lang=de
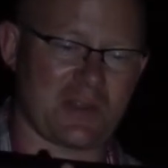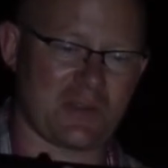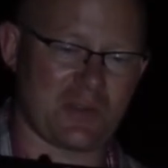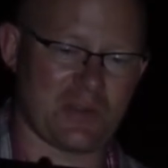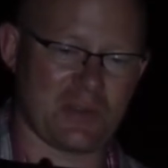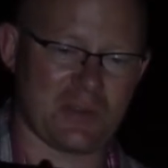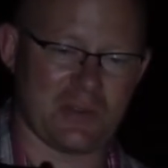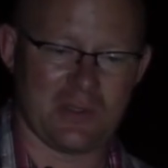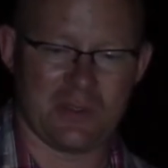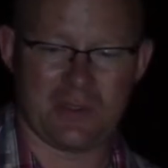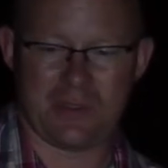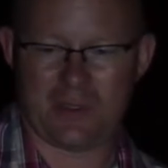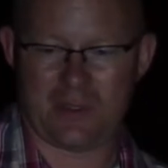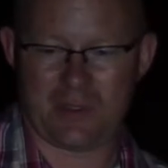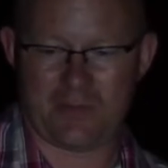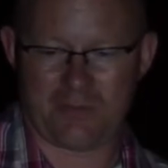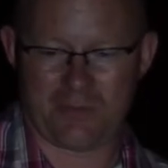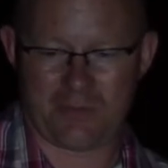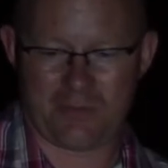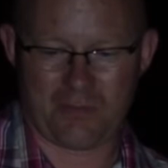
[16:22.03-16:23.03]
so
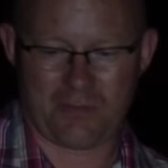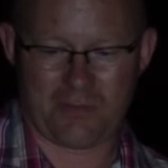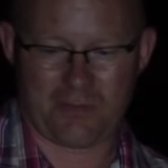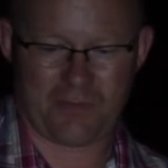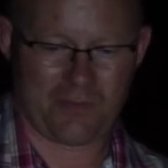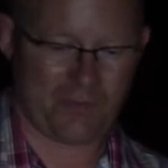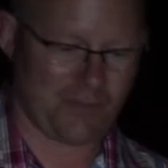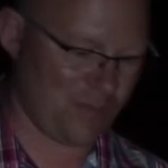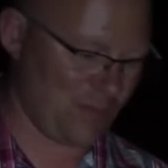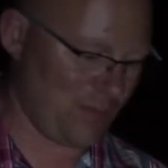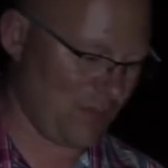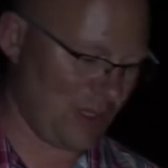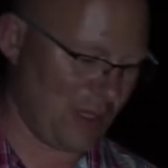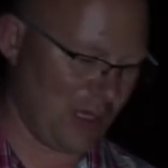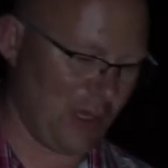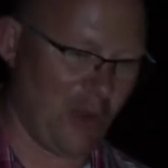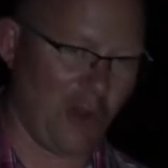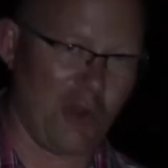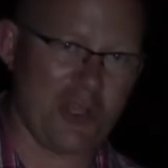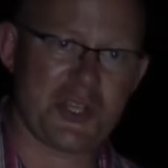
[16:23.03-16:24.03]
hm,
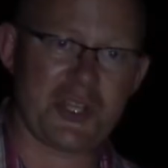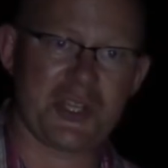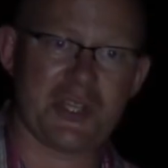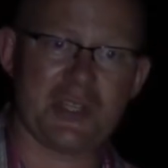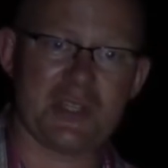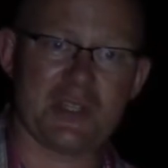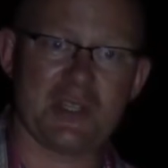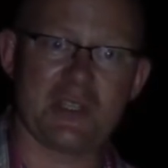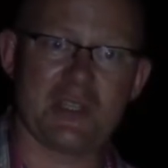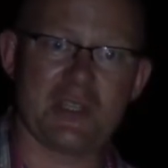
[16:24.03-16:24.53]
leuchtet.